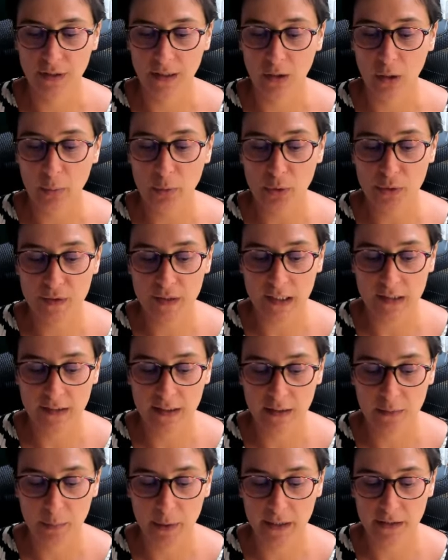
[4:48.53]
Alors pour
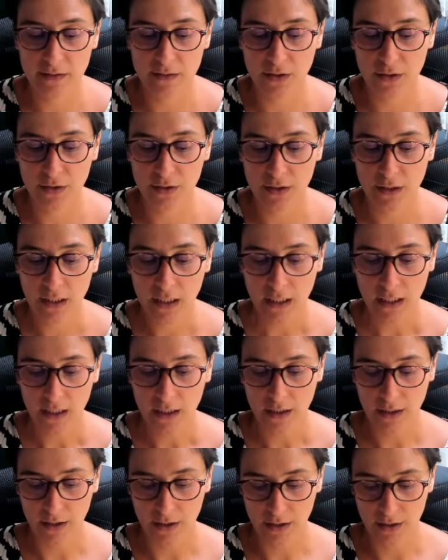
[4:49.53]
certaines personnes,
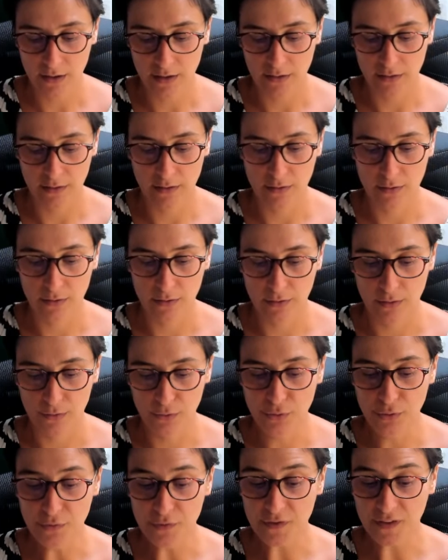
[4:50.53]

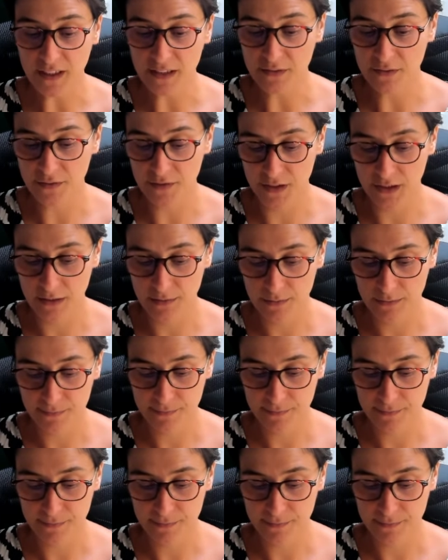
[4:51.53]
une fin de vie,